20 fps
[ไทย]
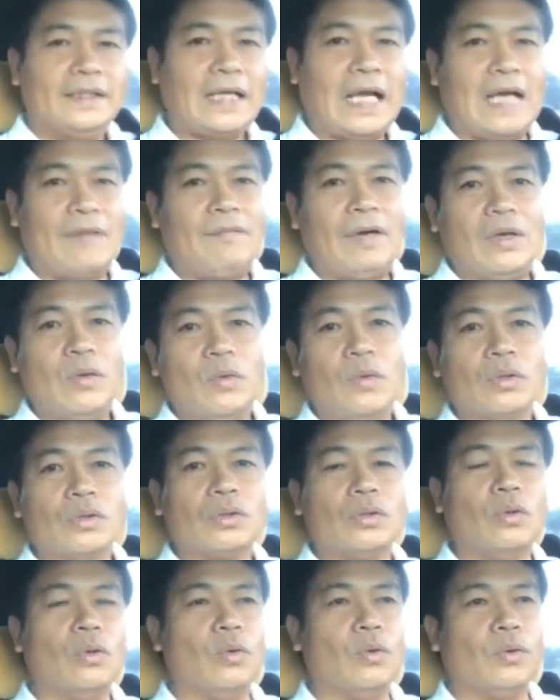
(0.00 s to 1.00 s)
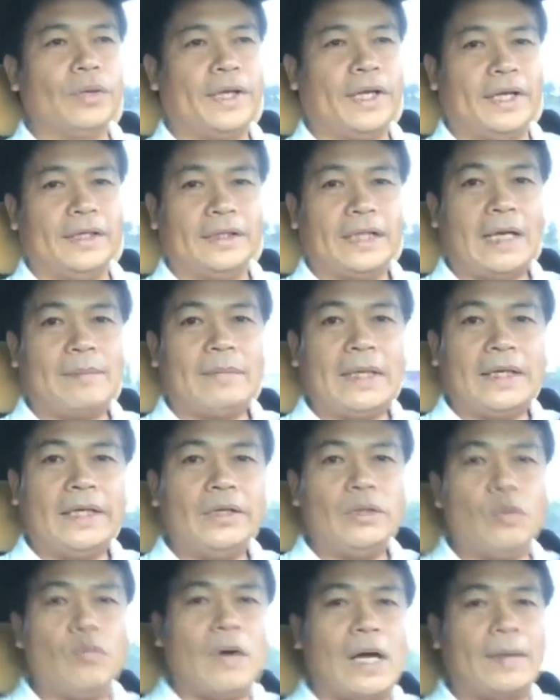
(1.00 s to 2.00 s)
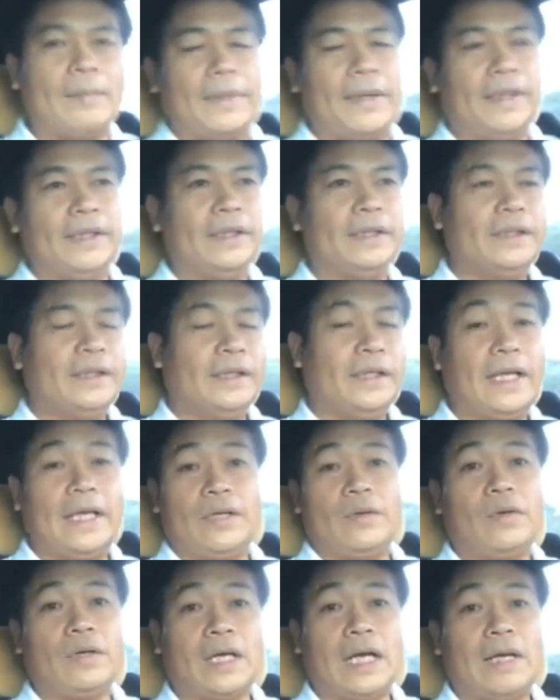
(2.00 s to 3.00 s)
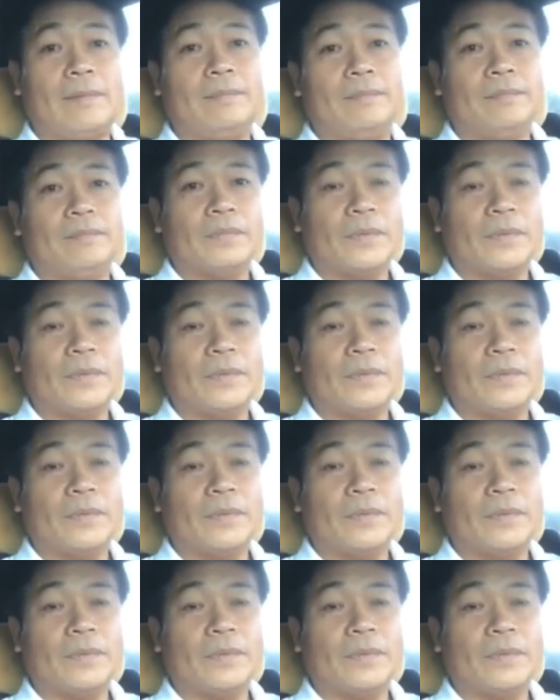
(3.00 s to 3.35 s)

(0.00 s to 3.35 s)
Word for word: ถามว่าลุงตู่เนี่ยทำหน้าที่ทุกวันไหมแน่นอนครับ